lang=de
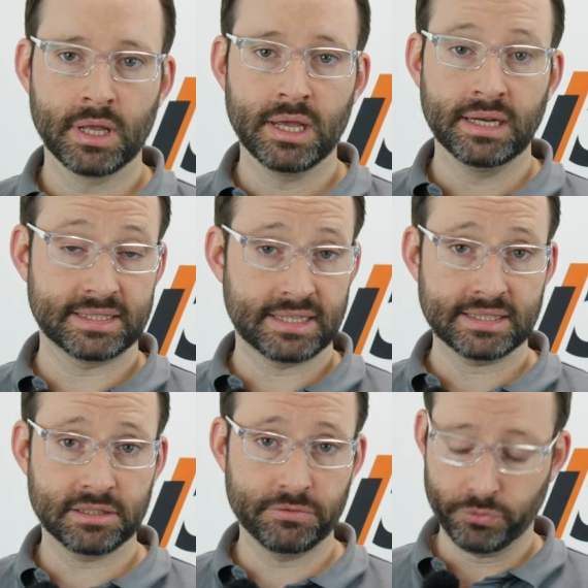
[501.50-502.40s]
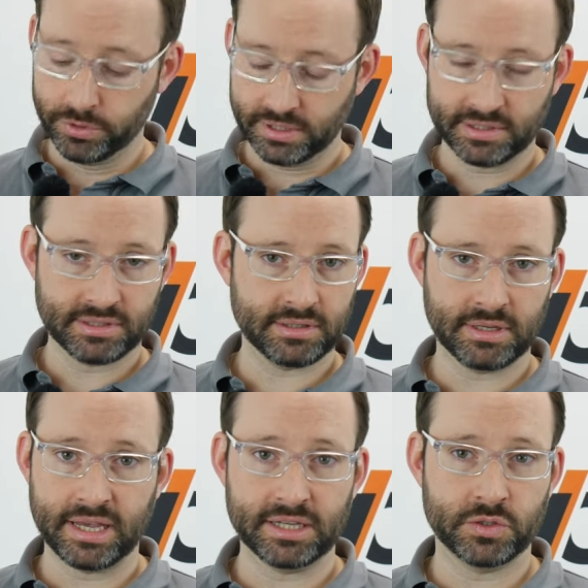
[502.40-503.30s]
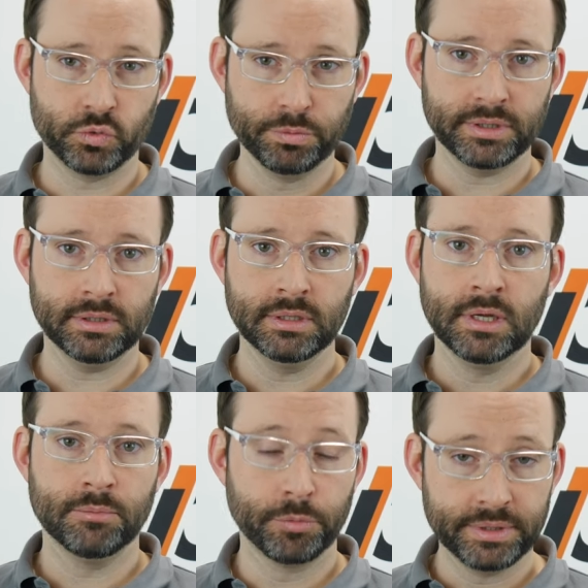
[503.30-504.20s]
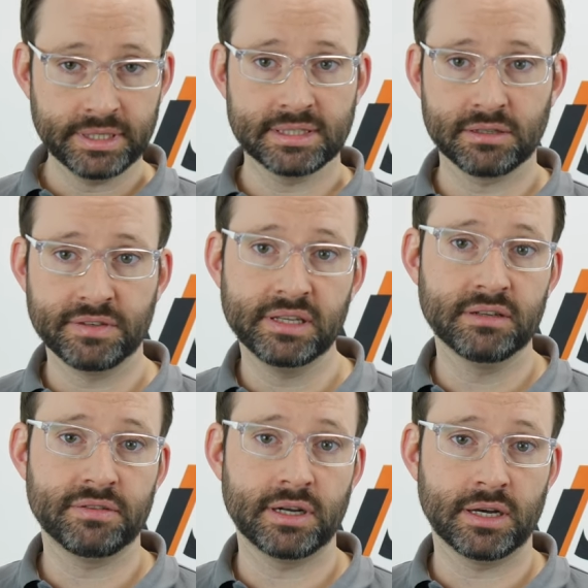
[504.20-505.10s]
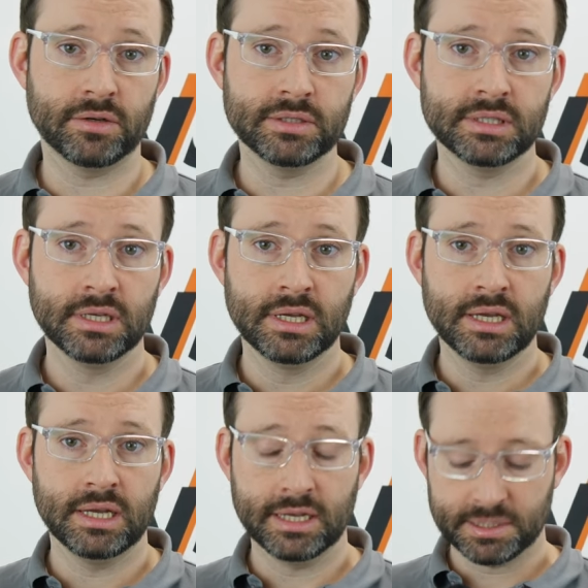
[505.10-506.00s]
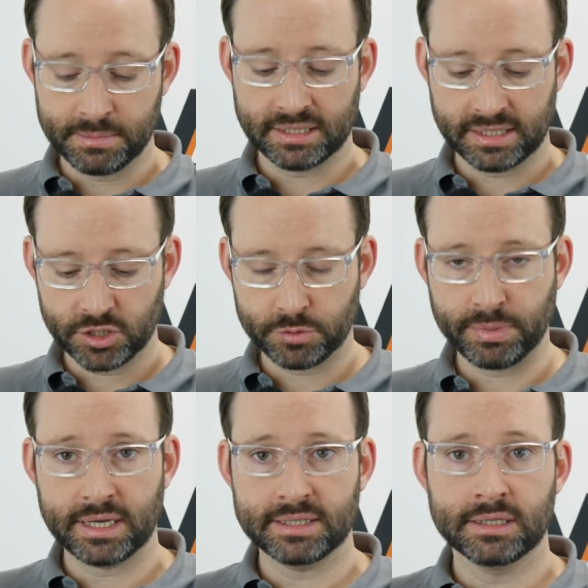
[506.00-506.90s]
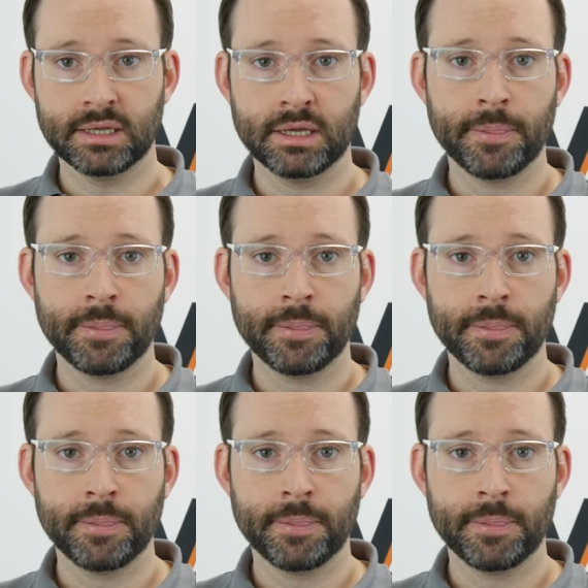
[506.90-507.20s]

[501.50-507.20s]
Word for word: Das Tastgefühl ist echt super. Probiert es auf jeden Fall aus. Äh, es macht echt Spaß.